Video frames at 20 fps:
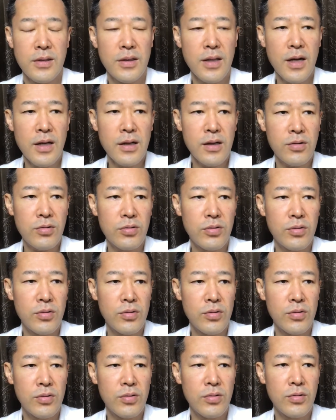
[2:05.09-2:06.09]
なんか
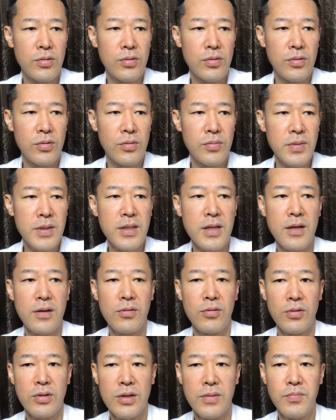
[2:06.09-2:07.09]
こう見て
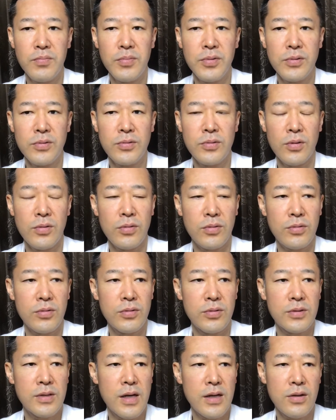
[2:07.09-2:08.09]
こうインプットの
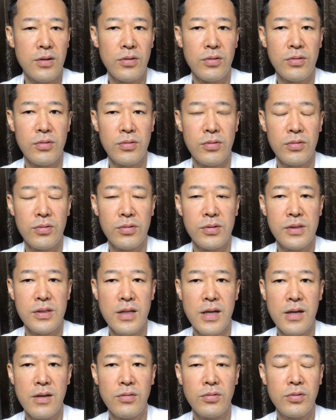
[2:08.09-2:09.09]
こう作業をこうし
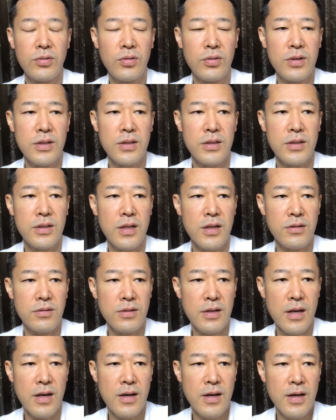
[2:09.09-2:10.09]
ている時にです
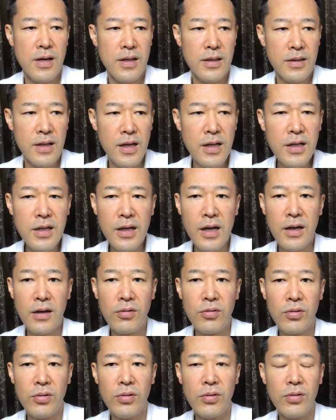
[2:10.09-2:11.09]
ね、何か
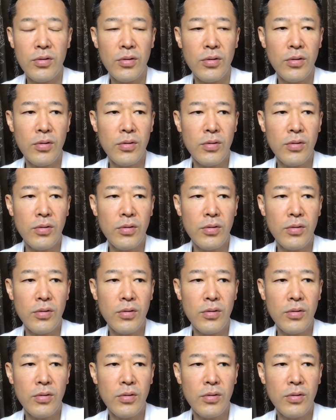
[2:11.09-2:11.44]
こう